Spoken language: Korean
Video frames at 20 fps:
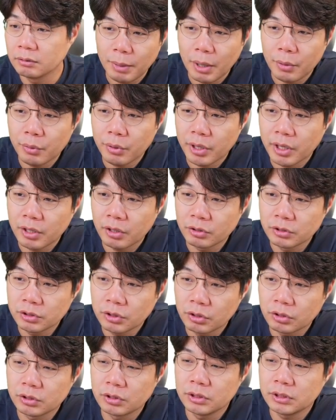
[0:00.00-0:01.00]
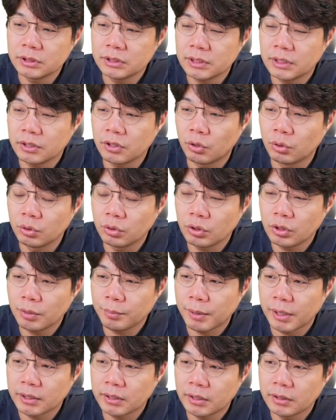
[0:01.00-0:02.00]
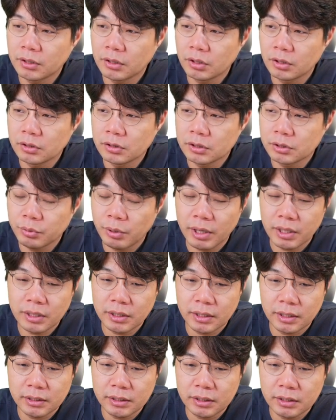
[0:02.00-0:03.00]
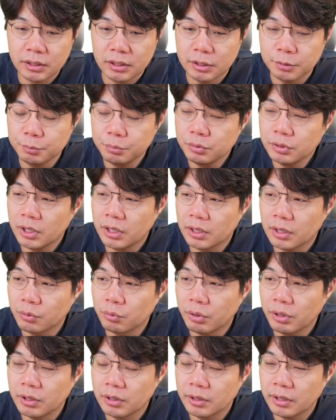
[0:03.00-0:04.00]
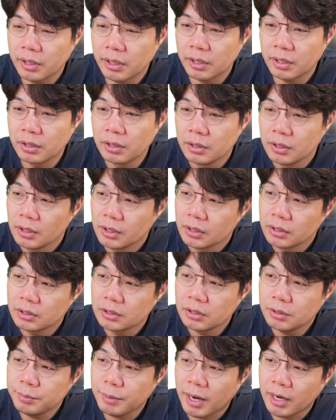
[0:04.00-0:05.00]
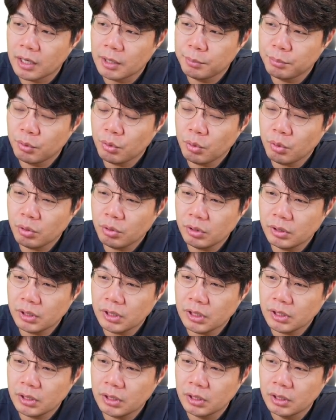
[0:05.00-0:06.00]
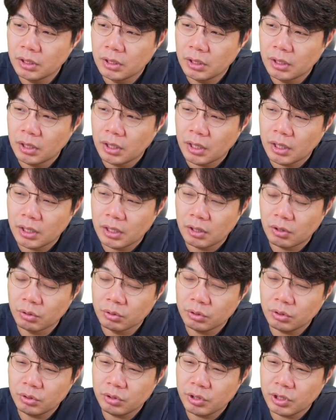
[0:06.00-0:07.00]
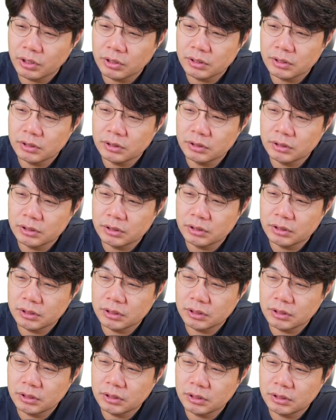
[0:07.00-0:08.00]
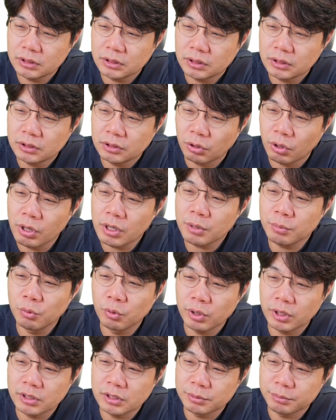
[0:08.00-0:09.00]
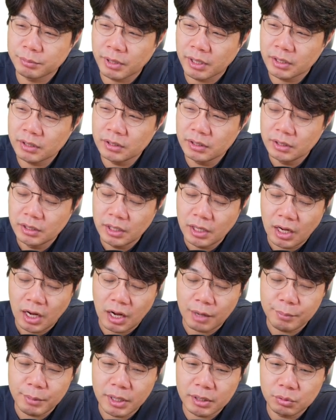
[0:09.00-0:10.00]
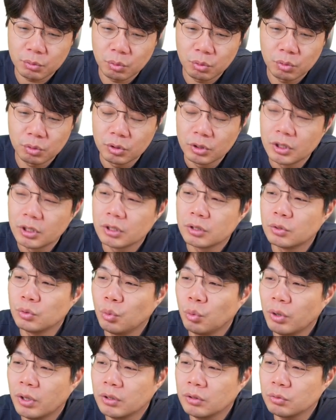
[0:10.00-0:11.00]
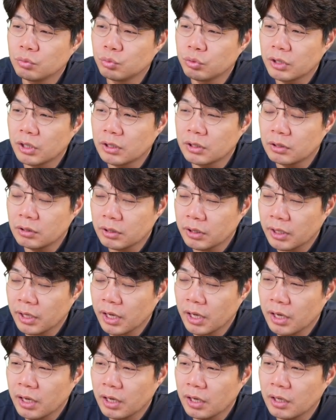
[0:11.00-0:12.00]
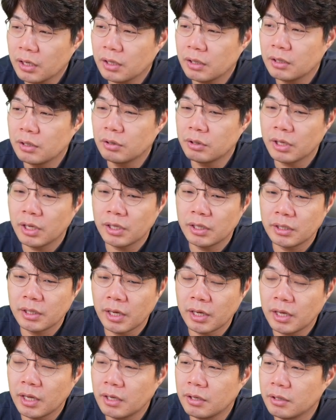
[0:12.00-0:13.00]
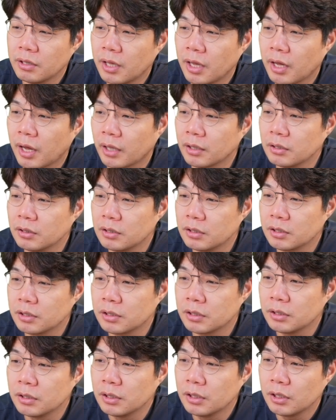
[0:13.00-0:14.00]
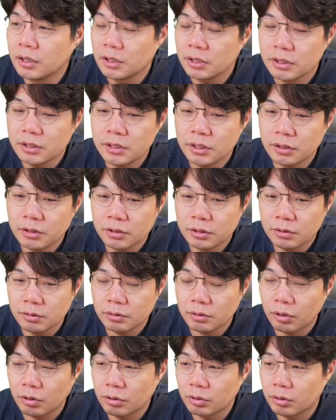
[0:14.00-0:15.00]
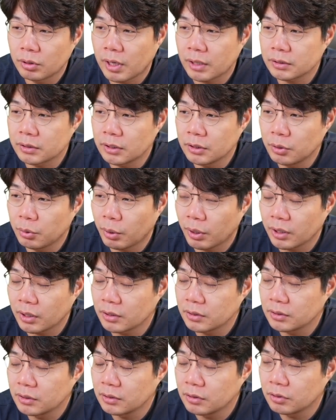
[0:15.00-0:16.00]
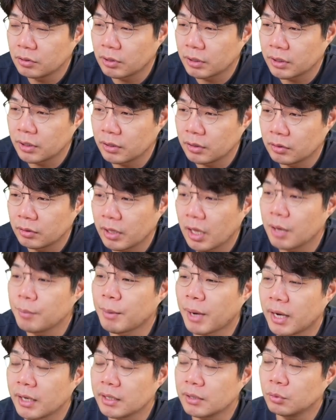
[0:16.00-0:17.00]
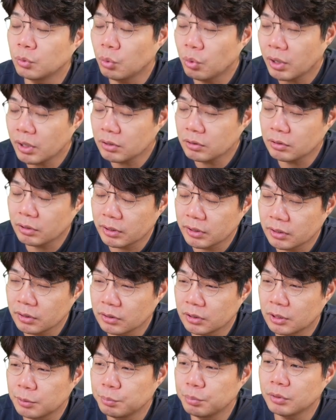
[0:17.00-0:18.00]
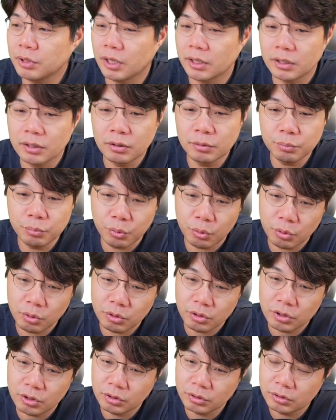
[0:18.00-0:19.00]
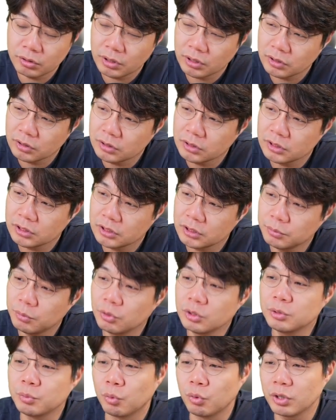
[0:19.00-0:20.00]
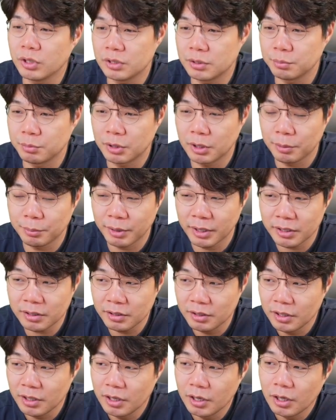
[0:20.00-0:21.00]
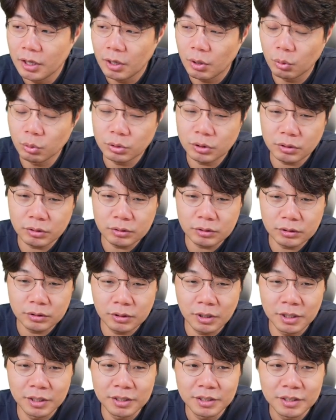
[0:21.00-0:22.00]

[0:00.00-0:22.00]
파월의 연설을 시장이 어떻게 받아들였는지 확인하니 기쁘다라고 했는데 그 이 말의 표현이 아, 어떤 뉘앙스인지 정확히 모르겠지만 아마도 그동안은 우리가 그렇게 이렇게 얘기했는데 안 듣더니 이제는 어, 제대로 알아듣는 것 같아서 내 말이 통하는 것 같아서 기쁘다 이런 표현이었는지 뭔지 모르겠습니다만 어쨌든